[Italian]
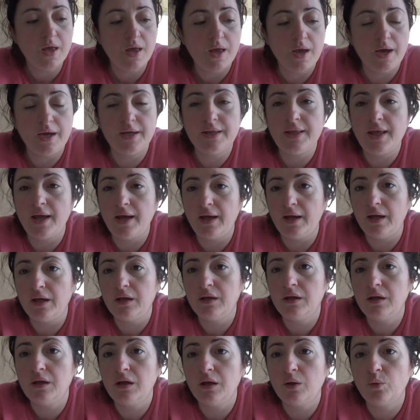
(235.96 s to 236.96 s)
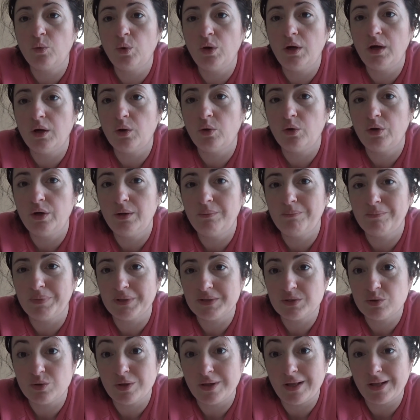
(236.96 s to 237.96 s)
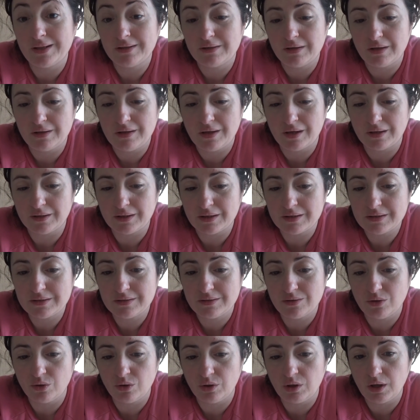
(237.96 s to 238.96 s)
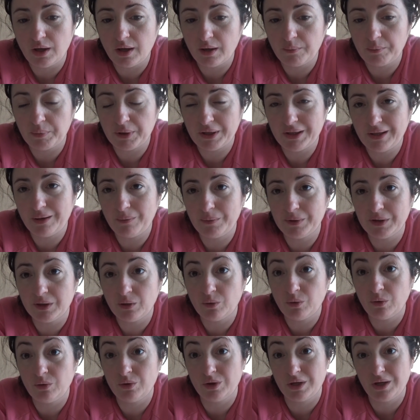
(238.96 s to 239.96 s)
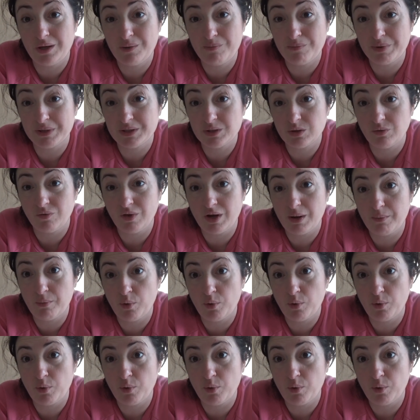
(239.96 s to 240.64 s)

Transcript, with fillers: ed è eh, quella con l'impasto ad alta idratazione, praticamente è quello che l'impasto viene